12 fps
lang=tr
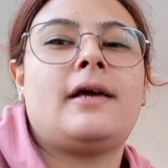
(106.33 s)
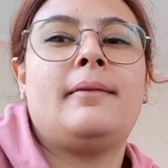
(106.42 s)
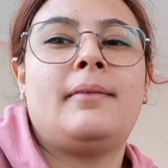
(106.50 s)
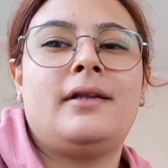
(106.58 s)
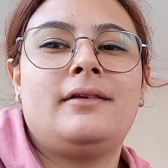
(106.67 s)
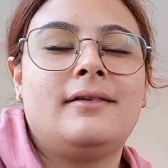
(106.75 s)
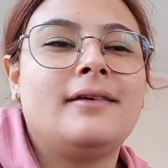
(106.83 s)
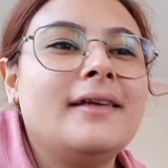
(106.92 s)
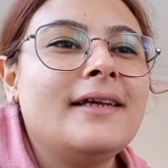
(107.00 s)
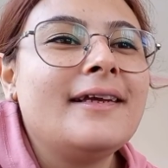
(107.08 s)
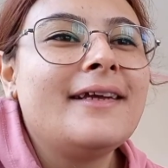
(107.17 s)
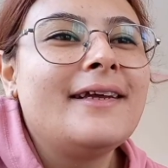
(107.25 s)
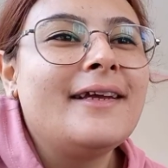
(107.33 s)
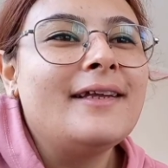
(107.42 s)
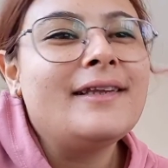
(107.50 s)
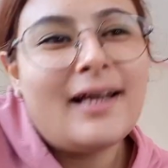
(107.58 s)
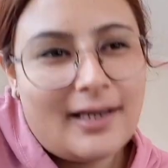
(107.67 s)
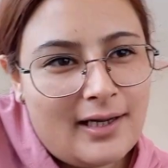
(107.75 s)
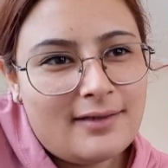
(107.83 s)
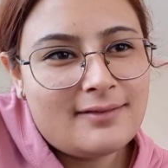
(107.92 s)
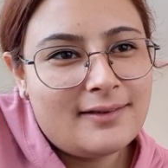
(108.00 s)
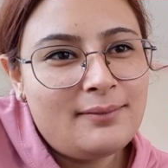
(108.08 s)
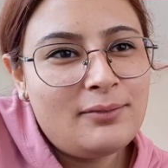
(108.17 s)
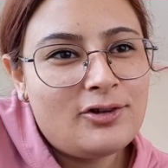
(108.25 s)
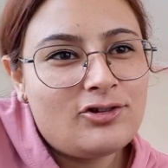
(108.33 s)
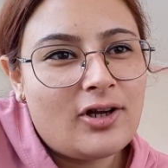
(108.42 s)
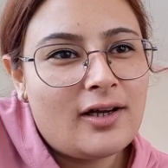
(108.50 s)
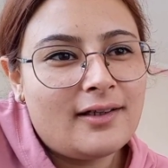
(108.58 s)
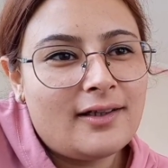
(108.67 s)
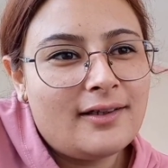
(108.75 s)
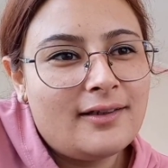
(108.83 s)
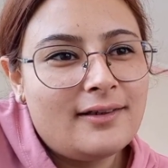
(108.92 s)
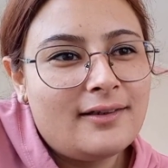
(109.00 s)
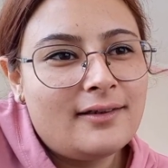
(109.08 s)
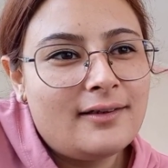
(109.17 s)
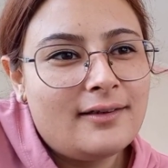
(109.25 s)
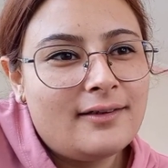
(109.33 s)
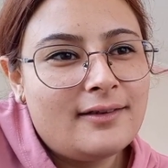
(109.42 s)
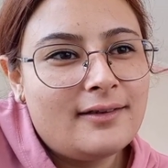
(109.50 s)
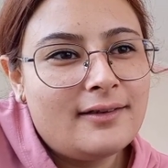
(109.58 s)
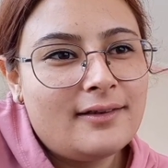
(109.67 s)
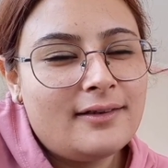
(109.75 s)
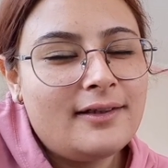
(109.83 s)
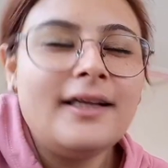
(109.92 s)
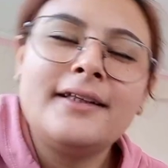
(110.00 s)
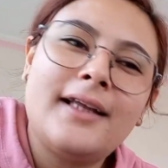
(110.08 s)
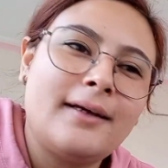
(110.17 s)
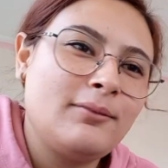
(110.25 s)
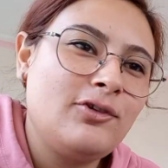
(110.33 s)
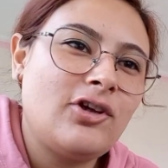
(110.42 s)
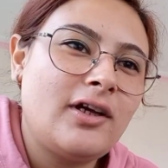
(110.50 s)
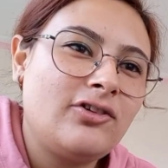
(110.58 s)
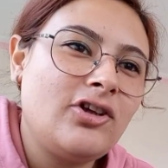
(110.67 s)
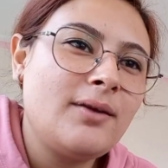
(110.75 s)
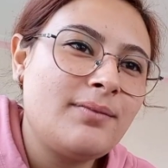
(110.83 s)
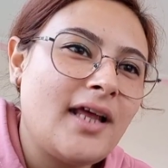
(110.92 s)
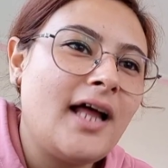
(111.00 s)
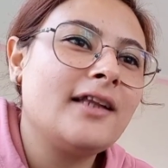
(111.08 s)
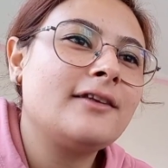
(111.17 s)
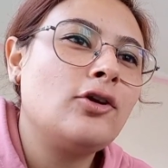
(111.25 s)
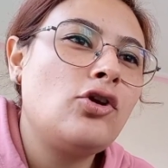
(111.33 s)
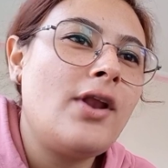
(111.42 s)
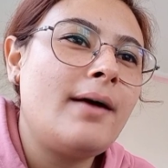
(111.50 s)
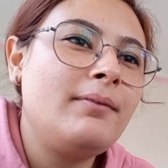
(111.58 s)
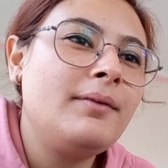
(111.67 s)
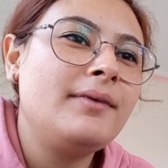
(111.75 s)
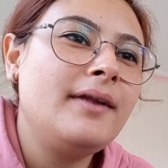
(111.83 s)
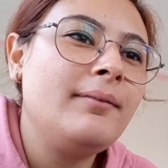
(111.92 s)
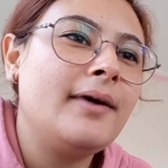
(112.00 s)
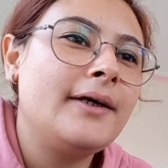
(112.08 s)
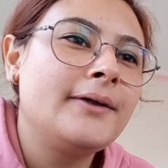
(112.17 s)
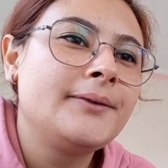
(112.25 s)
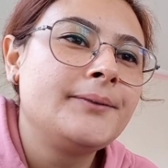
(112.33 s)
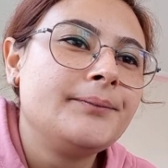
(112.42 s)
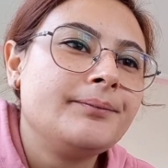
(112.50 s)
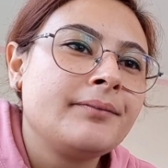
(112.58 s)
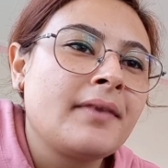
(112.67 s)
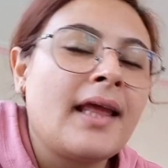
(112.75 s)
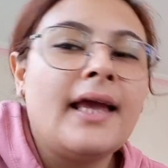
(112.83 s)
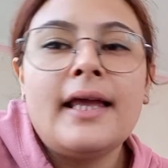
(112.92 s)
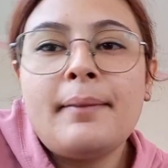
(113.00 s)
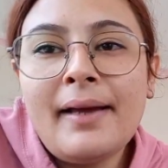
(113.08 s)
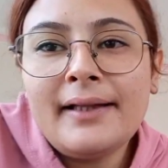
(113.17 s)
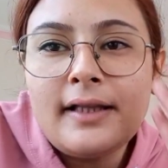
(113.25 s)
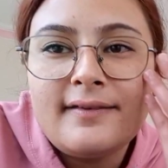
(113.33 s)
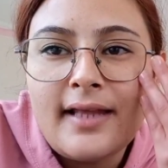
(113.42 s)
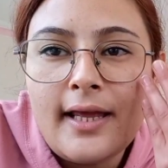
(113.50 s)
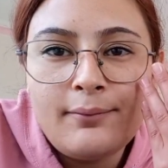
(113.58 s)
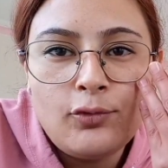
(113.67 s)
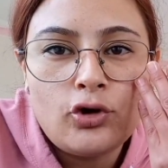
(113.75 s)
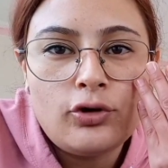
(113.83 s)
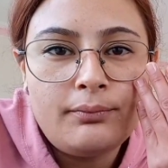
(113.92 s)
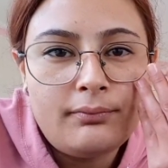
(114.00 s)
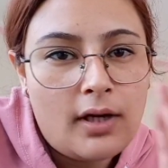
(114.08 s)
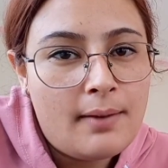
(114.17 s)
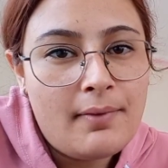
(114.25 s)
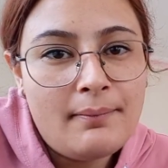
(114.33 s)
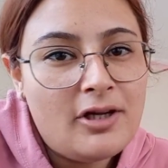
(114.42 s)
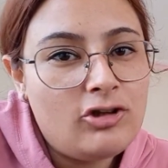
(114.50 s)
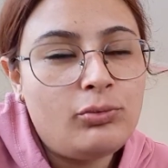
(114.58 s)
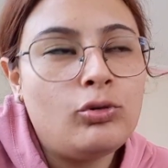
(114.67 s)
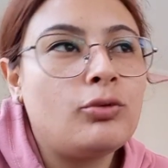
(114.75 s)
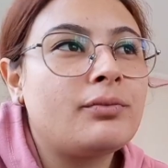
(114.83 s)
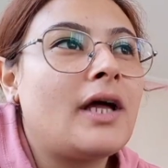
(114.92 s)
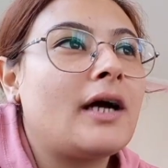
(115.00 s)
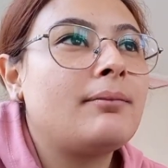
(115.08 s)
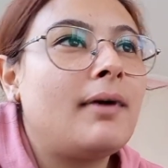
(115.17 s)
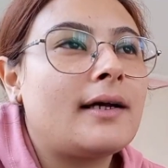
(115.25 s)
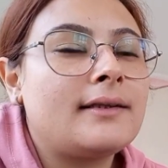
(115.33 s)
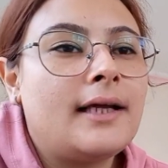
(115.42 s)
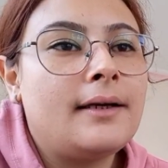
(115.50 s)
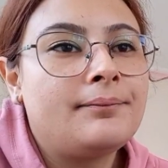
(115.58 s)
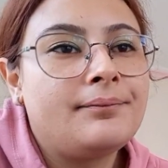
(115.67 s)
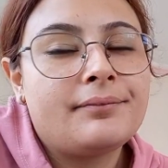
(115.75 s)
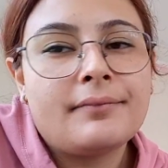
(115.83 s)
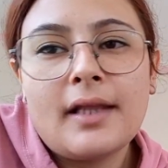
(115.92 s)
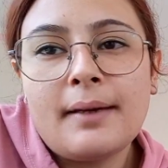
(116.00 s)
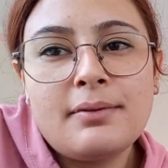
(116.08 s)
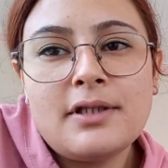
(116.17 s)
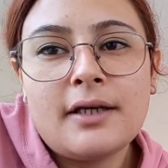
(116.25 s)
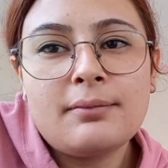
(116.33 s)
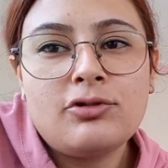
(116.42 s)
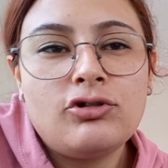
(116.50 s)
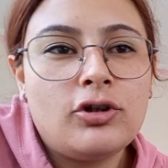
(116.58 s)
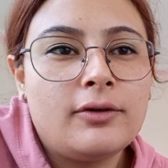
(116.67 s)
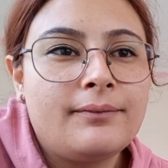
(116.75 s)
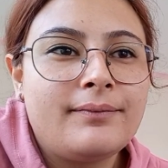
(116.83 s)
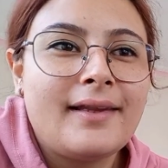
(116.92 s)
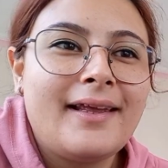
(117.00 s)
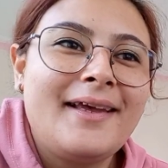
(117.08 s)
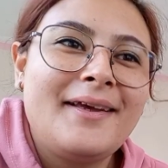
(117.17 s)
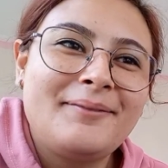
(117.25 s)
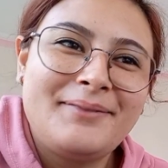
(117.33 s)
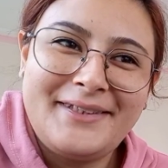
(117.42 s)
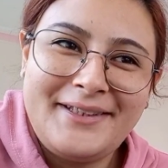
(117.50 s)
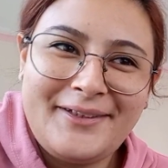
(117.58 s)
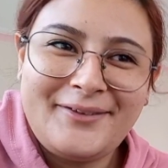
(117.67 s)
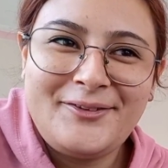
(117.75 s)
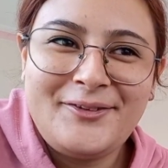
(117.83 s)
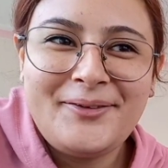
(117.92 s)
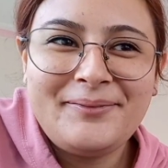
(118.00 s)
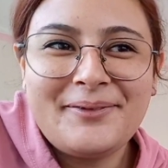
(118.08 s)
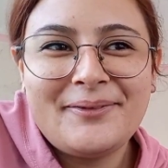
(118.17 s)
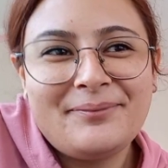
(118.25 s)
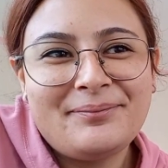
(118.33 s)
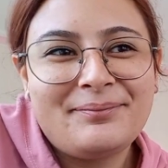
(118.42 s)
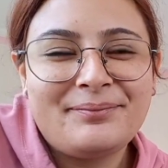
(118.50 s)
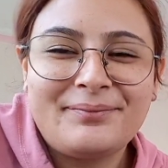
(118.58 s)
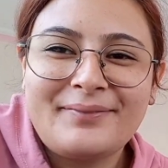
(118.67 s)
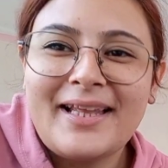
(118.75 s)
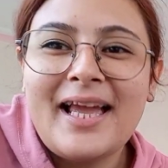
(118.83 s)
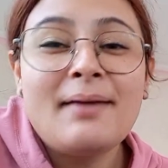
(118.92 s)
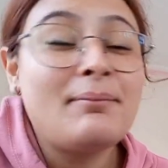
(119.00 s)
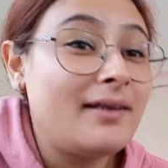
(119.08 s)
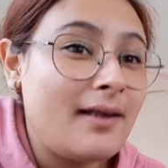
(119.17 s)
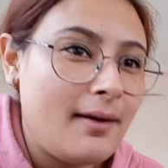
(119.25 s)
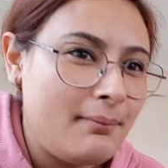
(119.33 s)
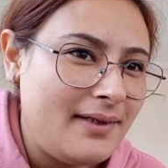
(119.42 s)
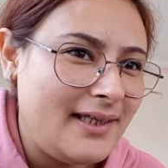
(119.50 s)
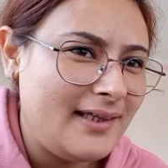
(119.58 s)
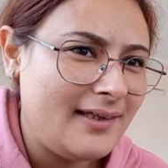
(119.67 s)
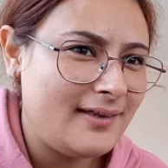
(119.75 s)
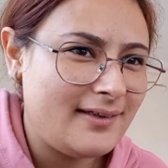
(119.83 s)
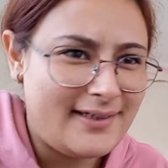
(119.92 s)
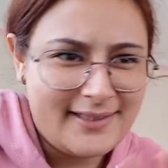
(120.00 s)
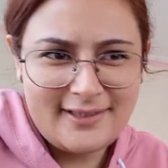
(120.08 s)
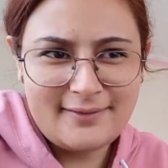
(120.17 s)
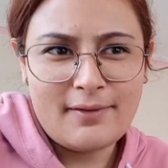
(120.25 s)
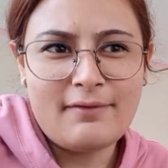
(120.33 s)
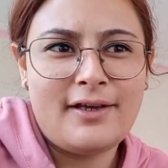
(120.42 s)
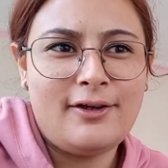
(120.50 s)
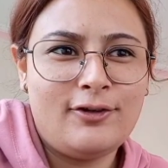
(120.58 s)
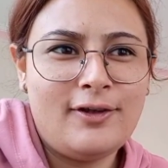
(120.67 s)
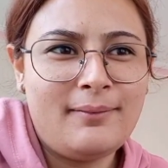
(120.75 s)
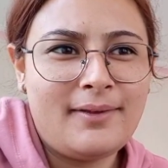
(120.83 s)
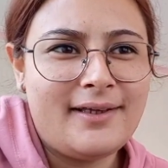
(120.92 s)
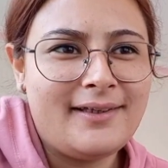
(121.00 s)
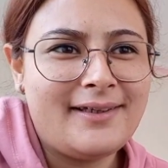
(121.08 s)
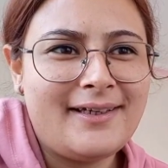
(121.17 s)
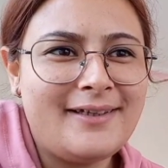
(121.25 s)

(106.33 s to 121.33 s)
Hemen takarsın değil mi dışarıda? Takar. Niye takmayacaksın canım? Sağlıktan önemli mi değil mi? Alışana kadar. Ya ben de bakacağız. sevmiyorum ama mecburum takmakta. E sana Yapacak bir şey yakışıyor yok. ama. Bana yakışıyor mu? Bana bir karizma veriyor değil mi? İşte.